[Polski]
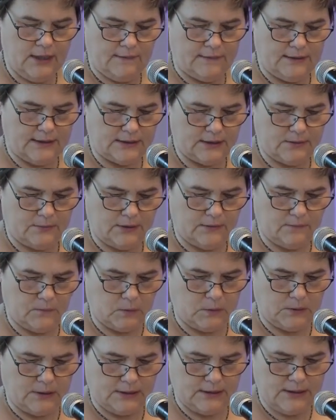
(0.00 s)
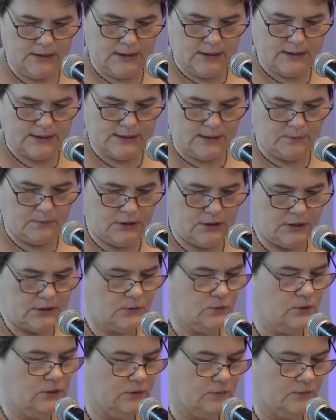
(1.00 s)
na temat w ogóle samych
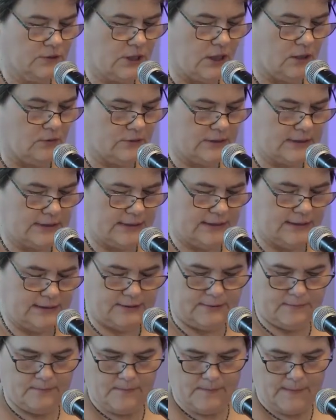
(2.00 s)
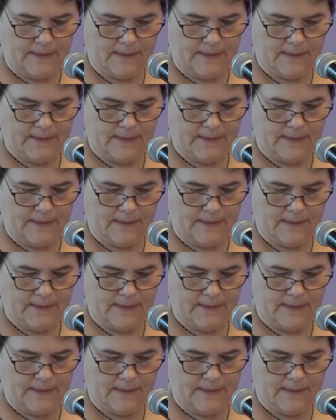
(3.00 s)
jezuitów śląskich.